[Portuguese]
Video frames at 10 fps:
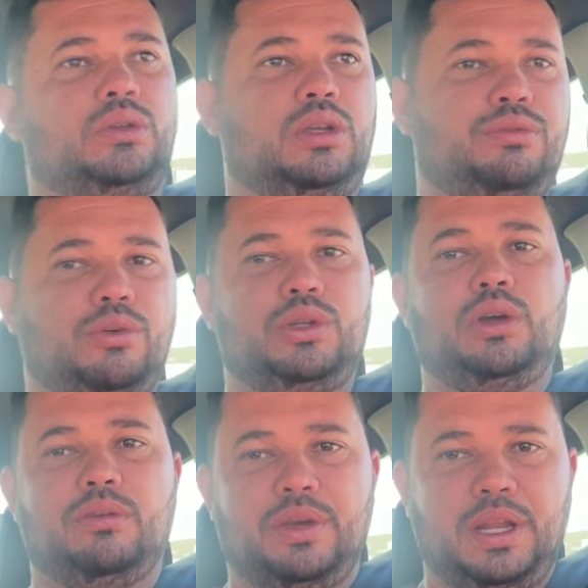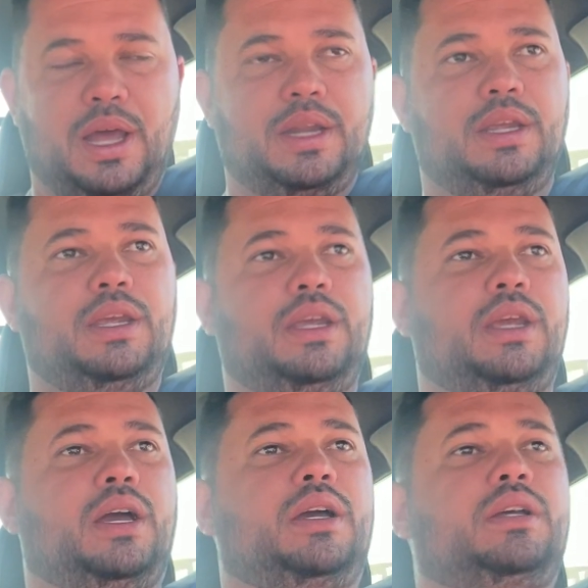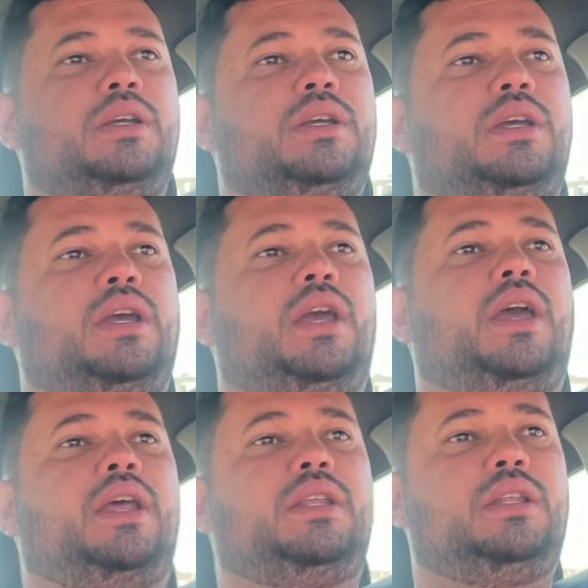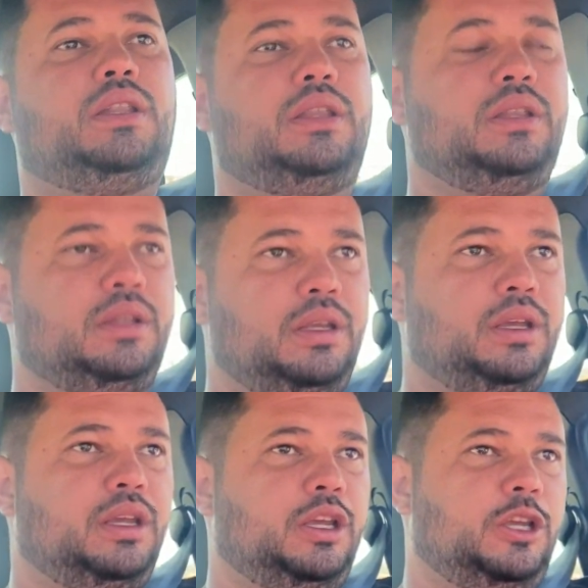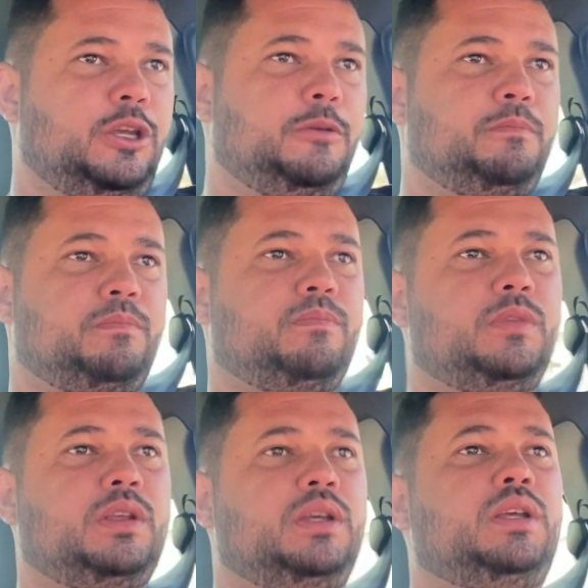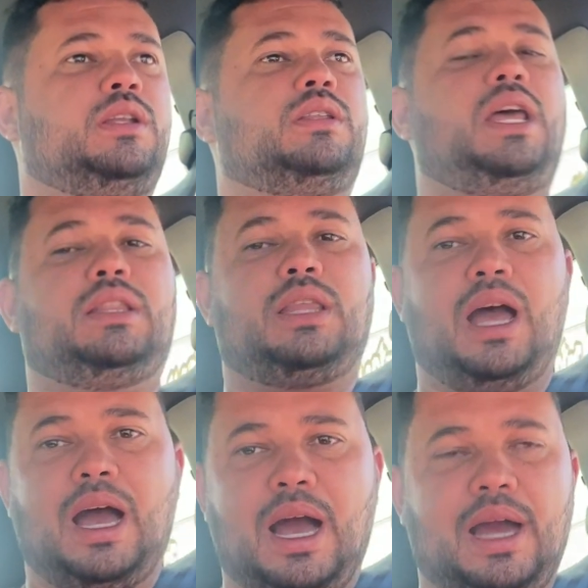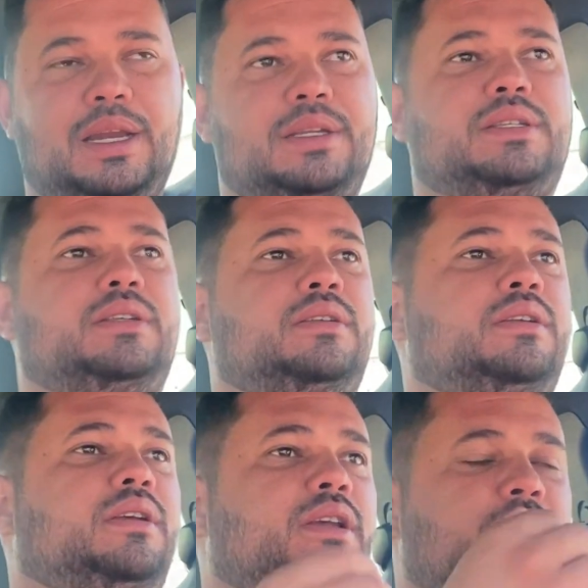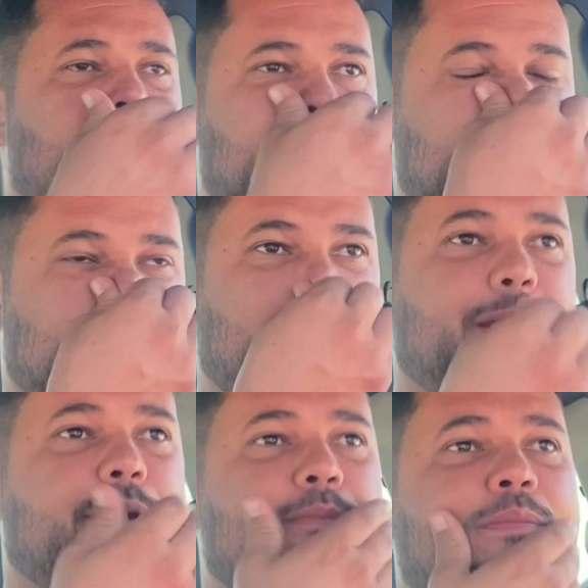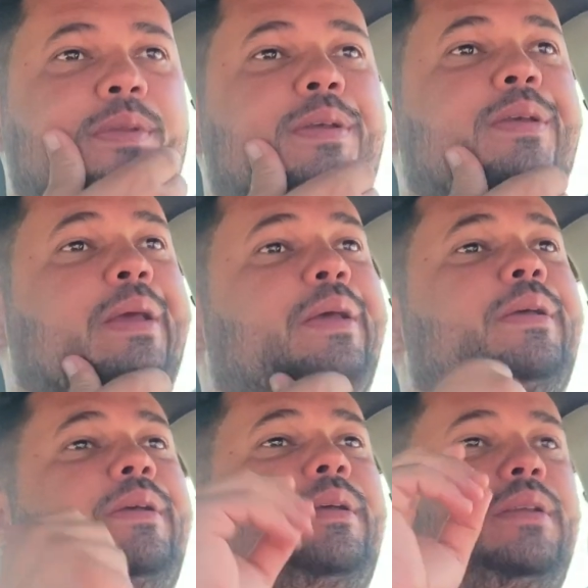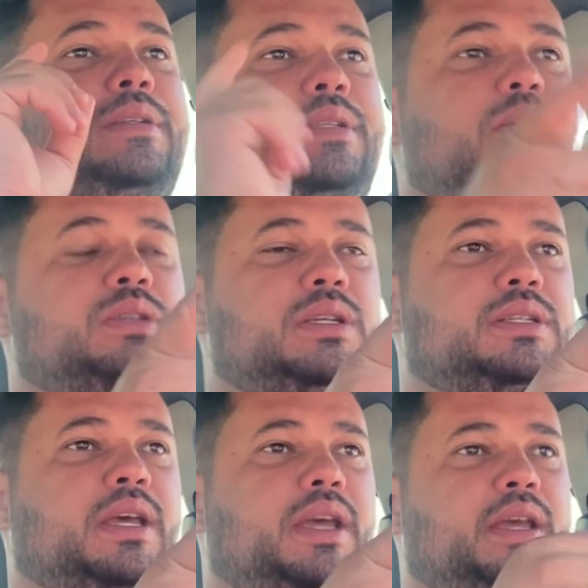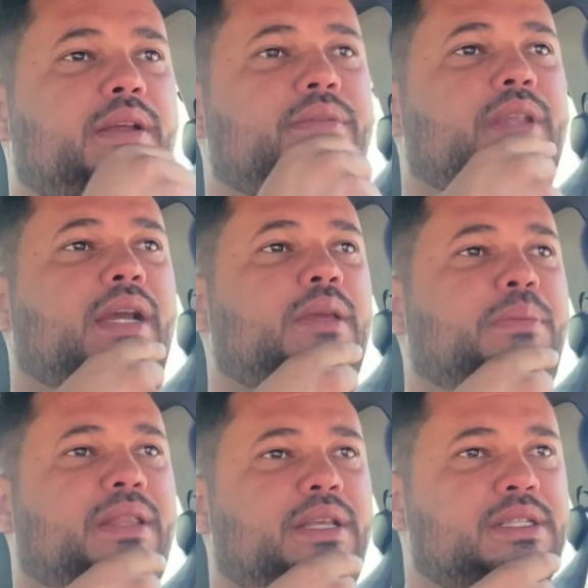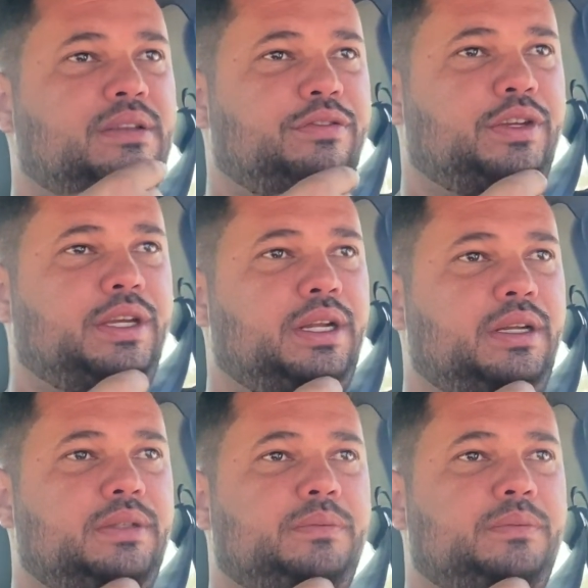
que for de alvenaria, é, de, de detalhes, né? Se Deus quiser, daqui para terça-feira